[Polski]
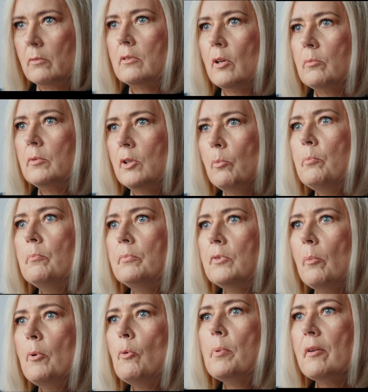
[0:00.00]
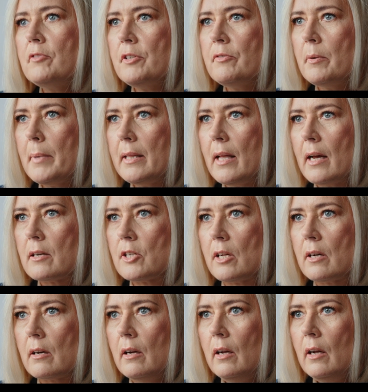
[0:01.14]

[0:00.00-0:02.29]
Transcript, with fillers: to, to, to, był prawdziwy menadżer.